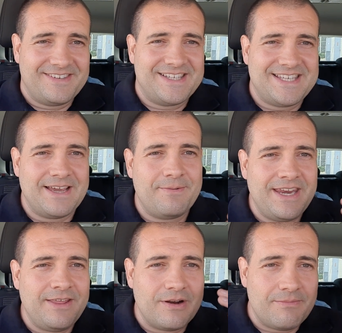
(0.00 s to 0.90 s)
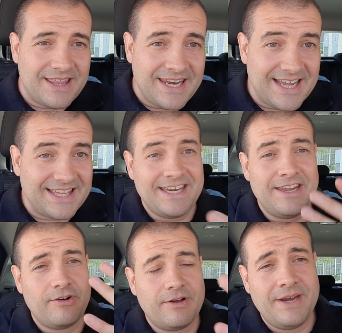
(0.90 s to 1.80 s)
Se ha venido al Madrid, ha
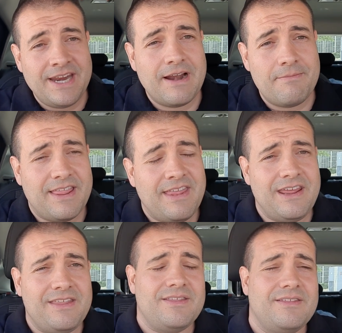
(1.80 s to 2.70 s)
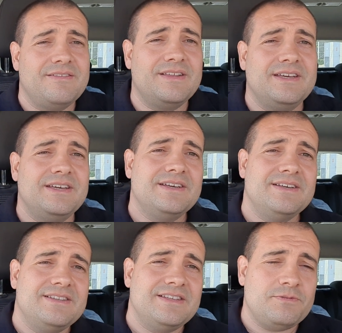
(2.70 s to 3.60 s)
tenido que venir al Madrid.
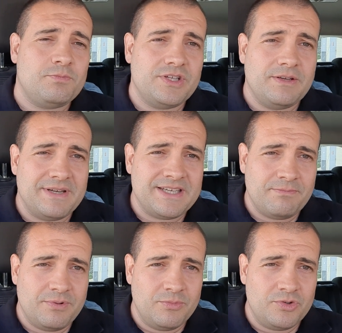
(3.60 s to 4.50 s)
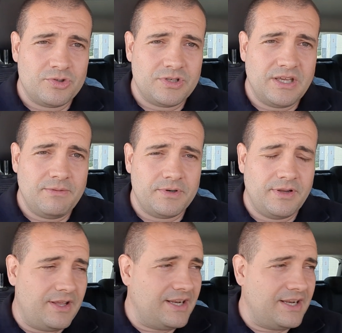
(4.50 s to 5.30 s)
Después de pasar por muchos equipos.